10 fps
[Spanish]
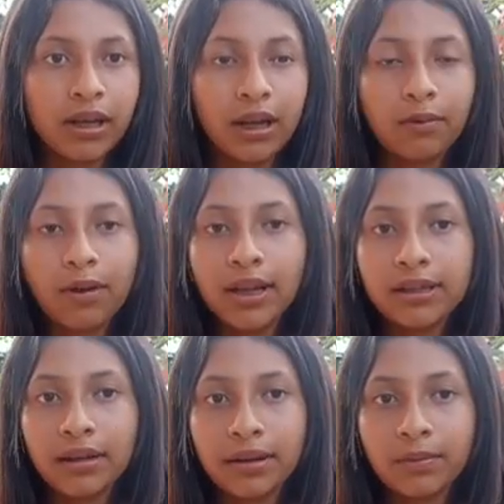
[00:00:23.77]
la
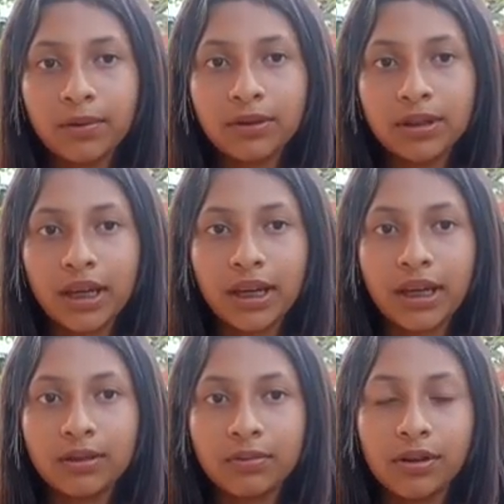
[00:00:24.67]
cual sabemos
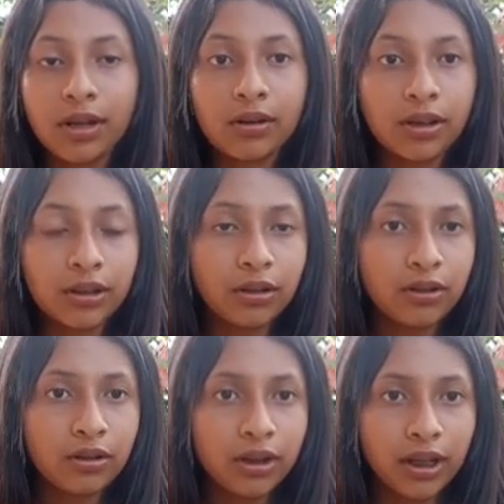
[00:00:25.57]
que subieron
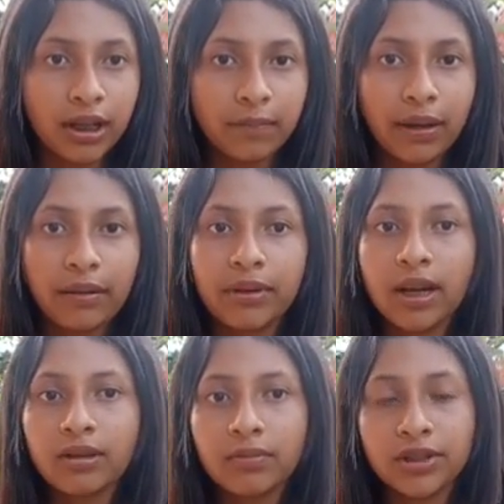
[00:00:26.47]
recorriendo eh, para
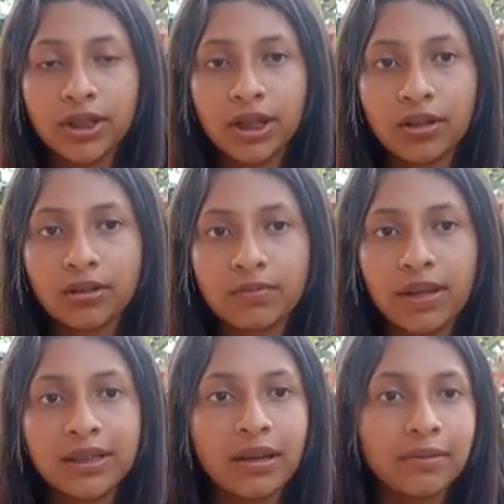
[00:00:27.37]
mirar los mecheros,
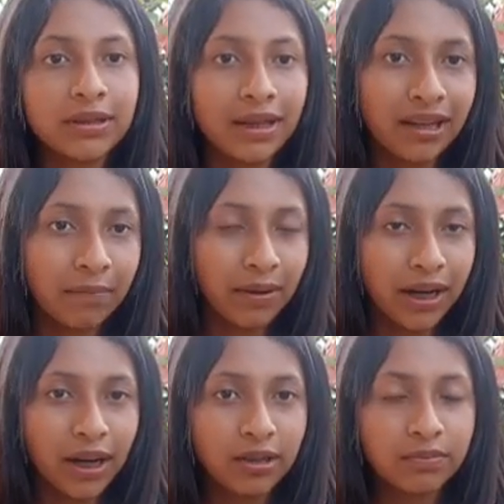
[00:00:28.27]
ver si están
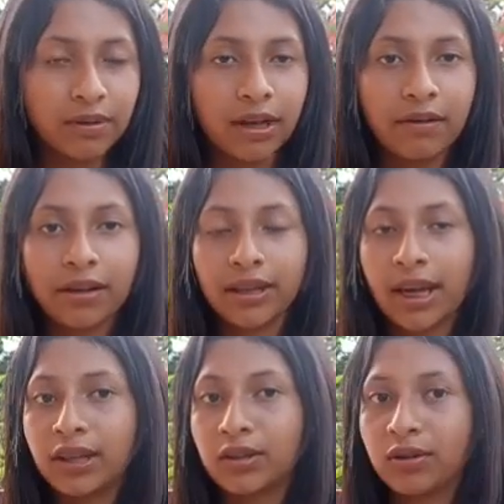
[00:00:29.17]
apagados, pero la
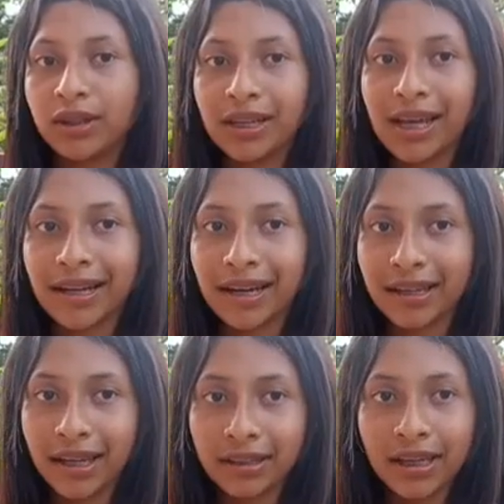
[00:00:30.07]
verdad no es la
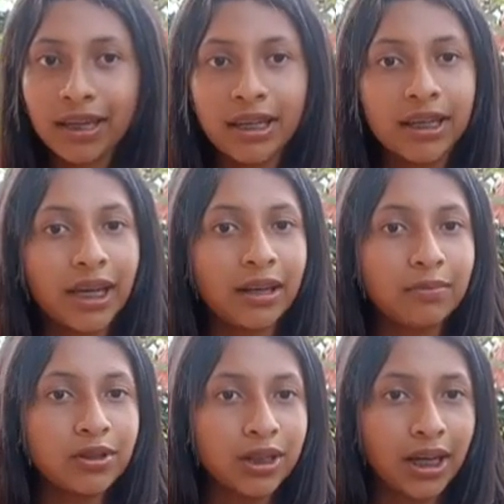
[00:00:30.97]
realidad. Y
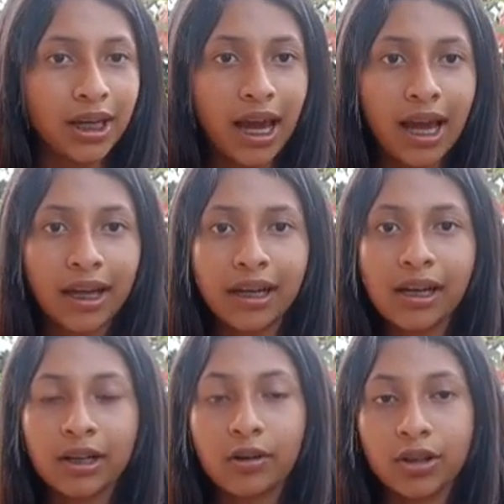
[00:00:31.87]
queremos que hagan
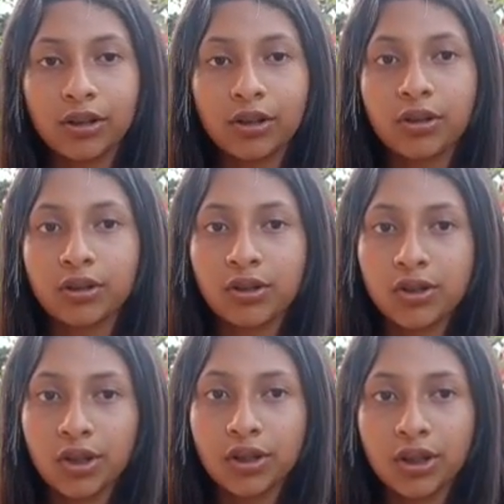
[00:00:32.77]
el recorrido con
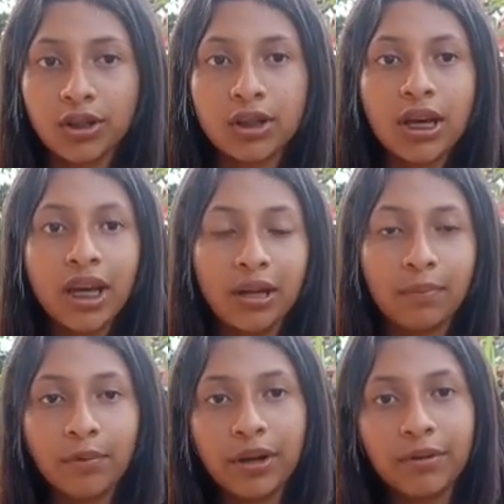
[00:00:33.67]
nosotros,
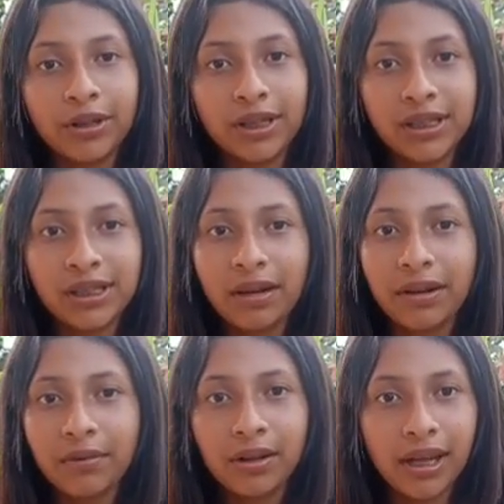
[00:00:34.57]
el pueblo, que sí
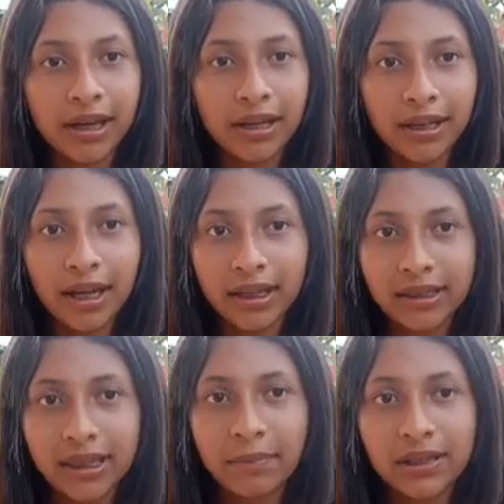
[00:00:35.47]
sabemos la realidad
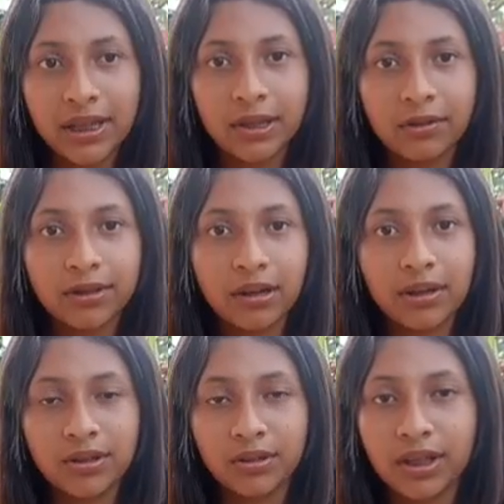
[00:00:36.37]
que está pasando en nuestra
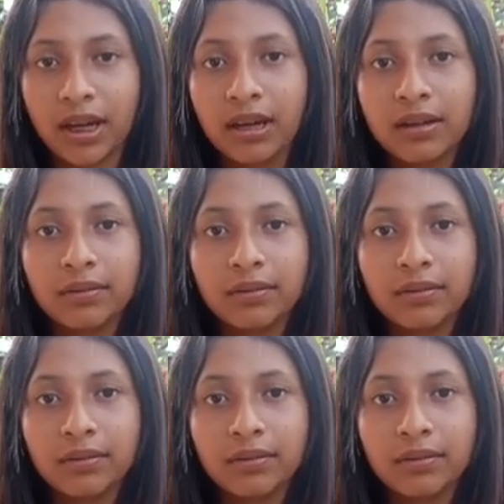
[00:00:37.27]
Amazonía,